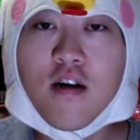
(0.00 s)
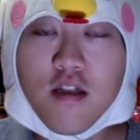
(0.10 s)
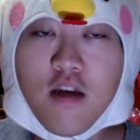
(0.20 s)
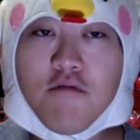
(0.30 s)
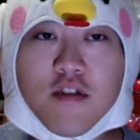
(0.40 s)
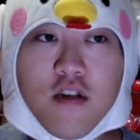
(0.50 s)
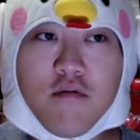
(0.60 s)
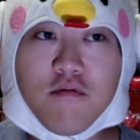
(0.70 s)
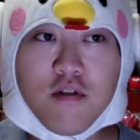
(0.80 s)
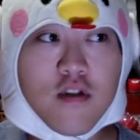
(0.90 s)
電話したら
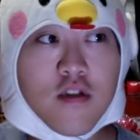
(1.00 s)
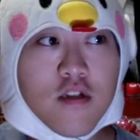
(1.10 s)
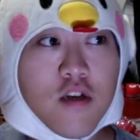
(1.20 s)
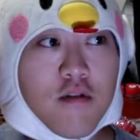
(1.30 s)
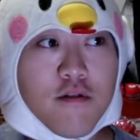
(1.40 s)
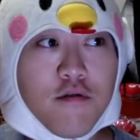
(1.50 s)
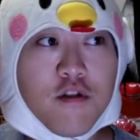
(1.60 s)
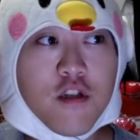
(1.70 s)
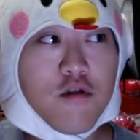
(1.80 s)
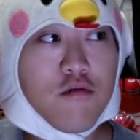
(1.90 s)
全然違いますよ。
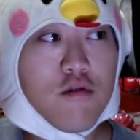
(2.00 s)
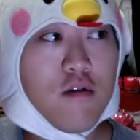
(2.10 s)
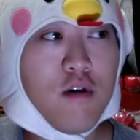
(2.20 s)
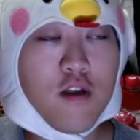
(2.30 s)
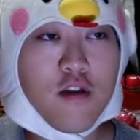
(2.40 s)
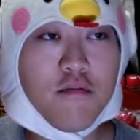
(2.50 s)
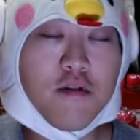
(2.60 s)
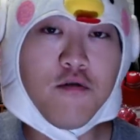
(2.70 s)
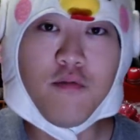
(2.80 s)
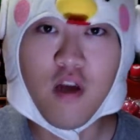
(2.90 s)
1キロぐらいも離れてま
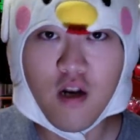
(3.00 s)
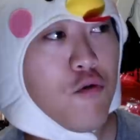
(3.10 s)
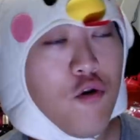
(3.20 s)
すよ。みたいな。